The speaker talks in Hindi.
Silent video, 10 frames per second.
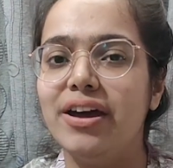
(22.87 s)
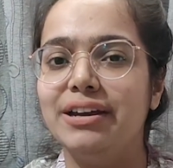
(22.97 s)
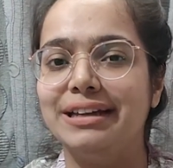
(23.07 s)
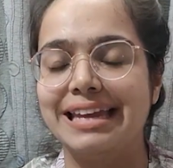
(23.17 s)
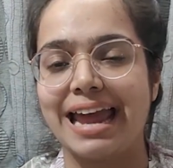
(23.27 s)

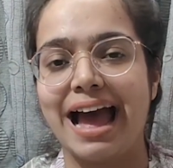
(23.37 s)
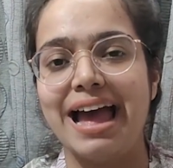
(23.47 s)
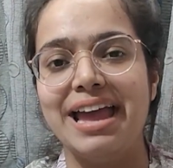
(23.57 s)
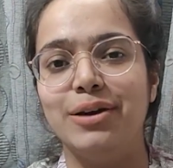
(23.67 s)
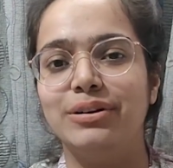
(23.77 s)
और
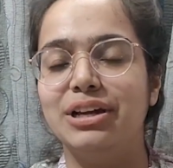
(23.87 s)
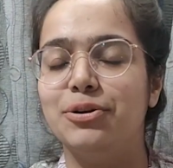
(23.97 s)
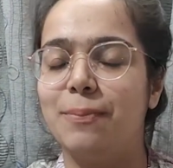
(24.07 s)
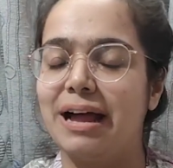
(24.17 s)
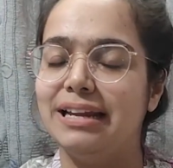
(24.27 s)
क्या है
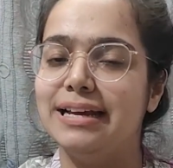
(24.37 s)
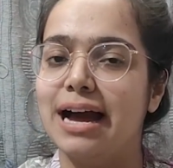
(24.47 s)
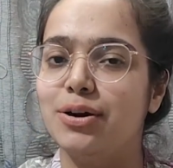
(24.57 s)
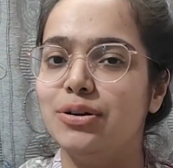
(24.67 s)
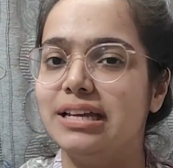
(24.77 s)
उनके
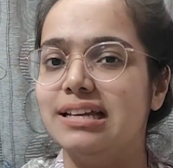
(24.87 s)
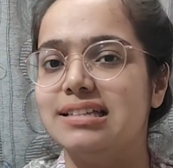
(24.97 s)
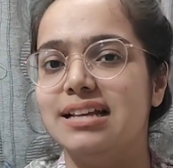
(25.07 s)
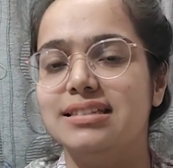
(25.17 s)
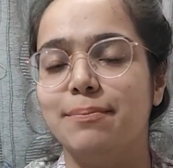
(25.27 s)
रूपाली गांगुली
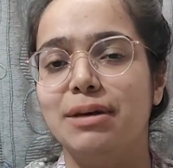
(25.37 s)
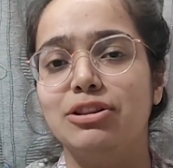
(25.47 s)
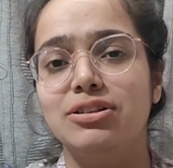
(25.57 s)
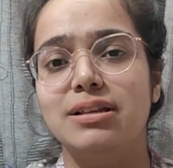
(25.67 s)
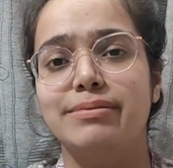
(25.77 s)
के साथ
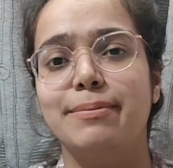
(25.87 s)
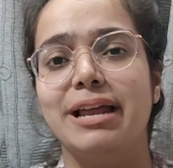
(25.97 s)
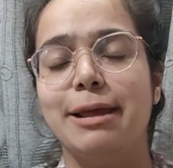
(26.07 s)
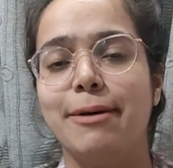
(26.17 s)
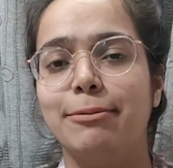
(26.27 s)
संबंध तो
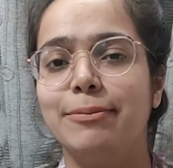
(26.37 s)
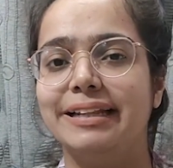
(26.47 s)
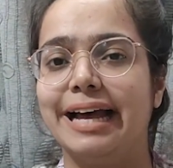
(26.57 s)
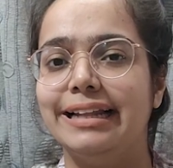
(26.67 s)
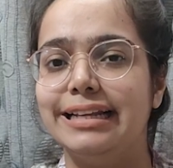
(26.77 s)
सबसे पहले हम
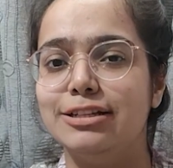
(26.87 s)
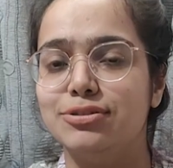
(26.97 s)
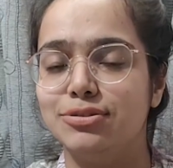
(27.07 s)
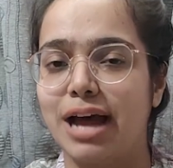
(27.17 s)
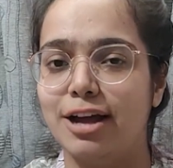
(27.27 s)
आपको बता
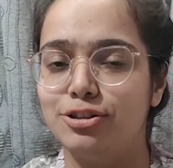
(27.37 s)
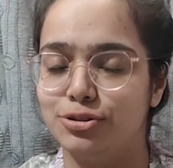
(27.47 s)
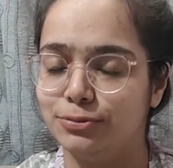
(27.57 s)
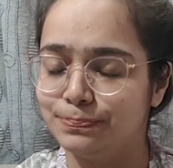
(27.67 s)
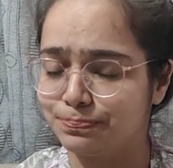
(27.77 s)
दें कि
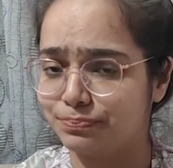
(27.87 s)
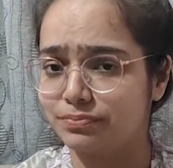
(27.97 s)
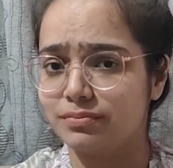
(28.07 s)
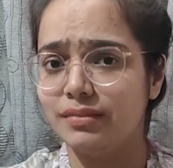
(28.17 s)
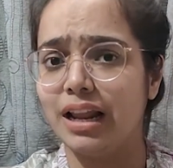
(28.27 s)
सुधांशु
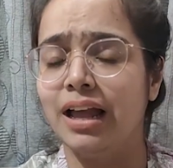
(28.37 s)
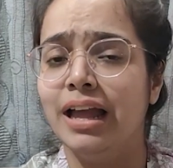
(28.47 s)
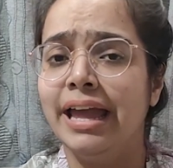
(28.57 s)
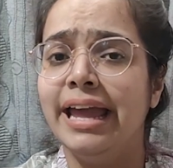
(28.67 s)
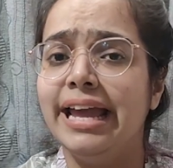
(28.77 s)

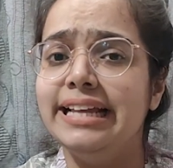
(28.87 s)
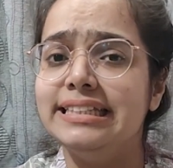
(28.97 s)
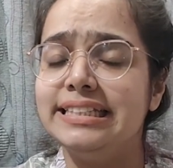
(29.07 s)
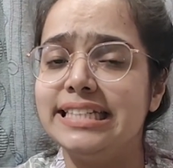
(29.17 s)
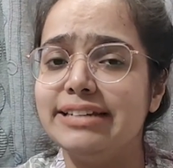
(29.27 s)

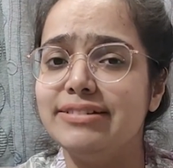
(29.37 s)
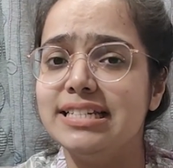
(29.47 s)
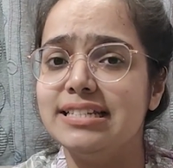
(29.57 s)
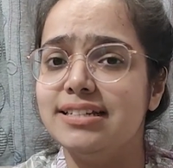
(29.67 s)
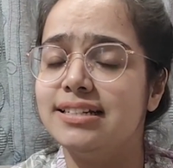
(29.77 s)
इस
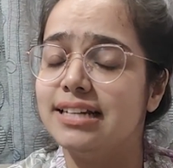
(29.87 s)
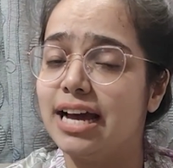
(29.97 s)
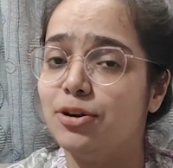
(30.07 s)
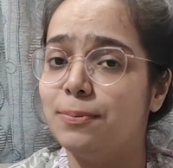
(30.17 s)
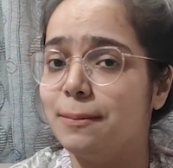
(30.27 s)
टीवी
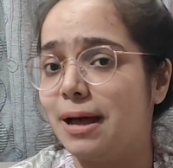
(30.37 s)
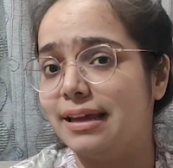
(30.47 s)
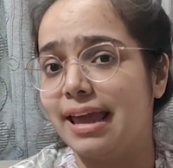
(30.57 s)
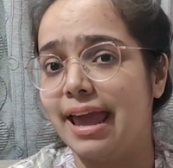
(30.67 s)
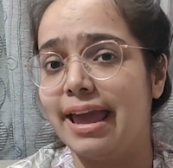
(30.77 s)
सीरियल
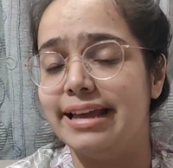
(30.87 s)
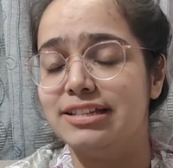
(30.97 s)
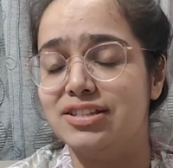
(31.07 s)
अनुपमा के हैं